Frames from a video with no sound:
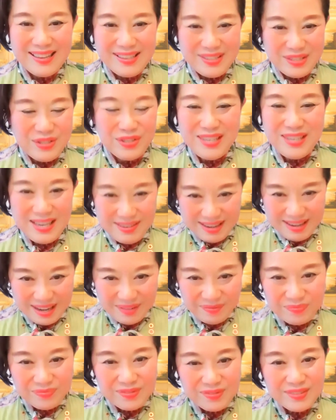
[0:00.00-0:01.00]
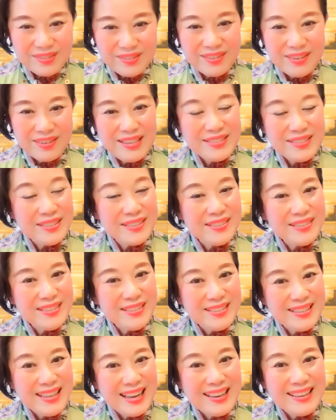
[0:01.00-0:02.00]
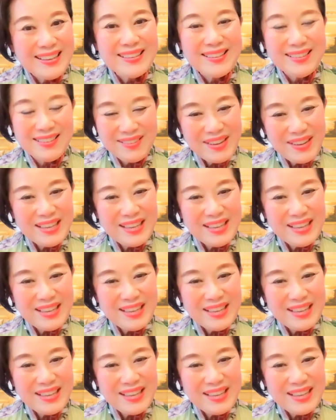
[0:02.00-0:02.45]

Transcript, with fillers: 女性はお化粧をしたいですよね。